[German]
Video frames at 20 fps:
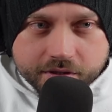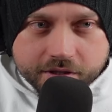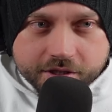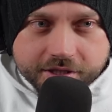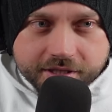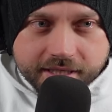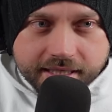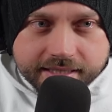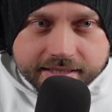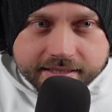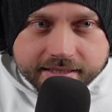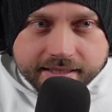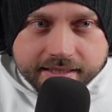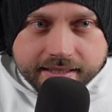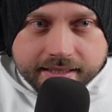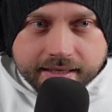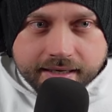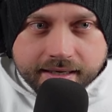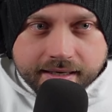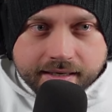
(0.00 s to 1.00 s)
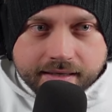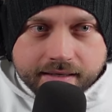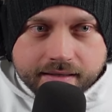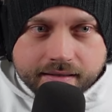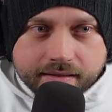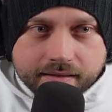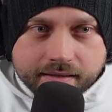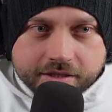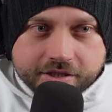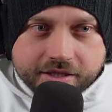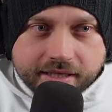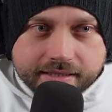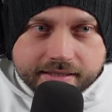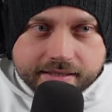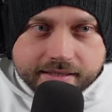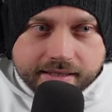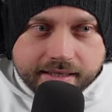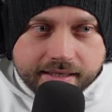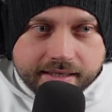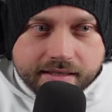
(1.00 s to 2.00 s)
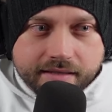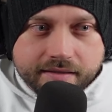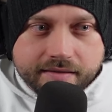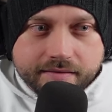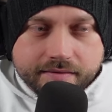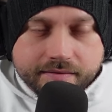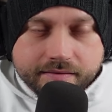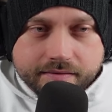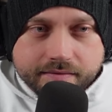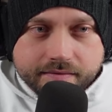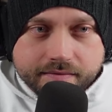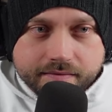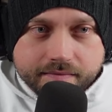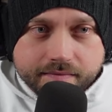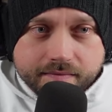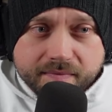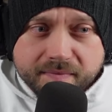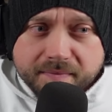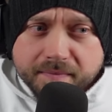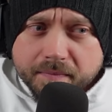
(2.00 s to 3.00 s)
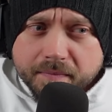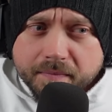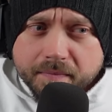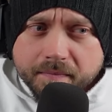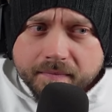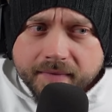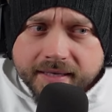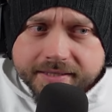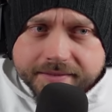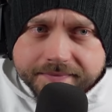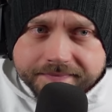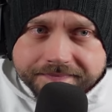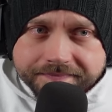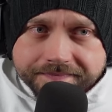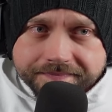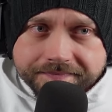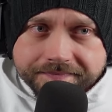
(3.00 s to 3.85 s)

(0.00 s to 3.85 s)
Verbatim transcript: und scheiße egal, äh, scheiße geil. Was?